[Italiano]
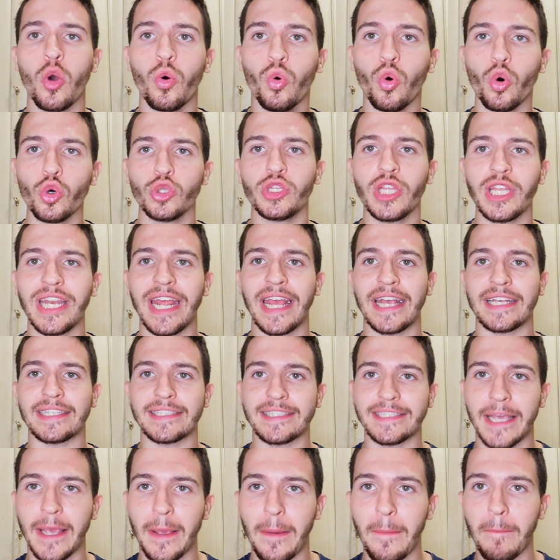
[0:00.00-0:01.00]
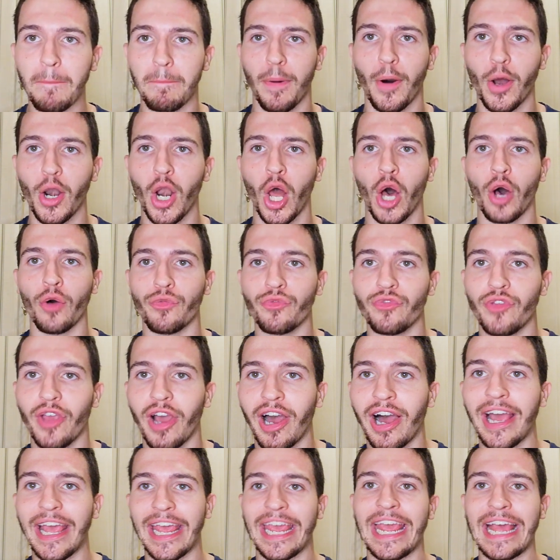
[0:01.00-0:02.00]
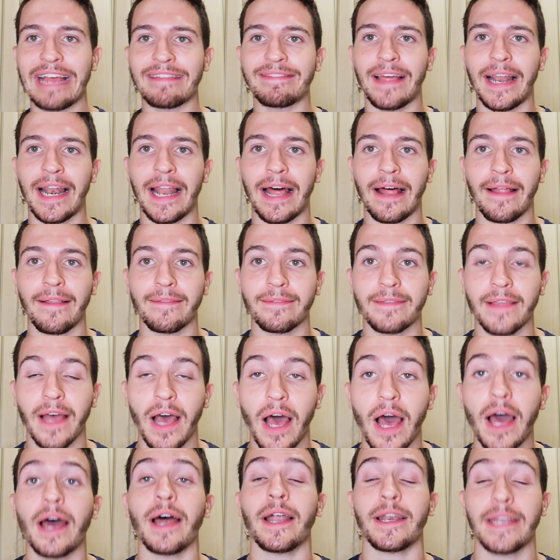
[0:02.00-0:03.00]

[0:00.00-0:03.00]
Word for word: Udinese, Bologna e Atalanta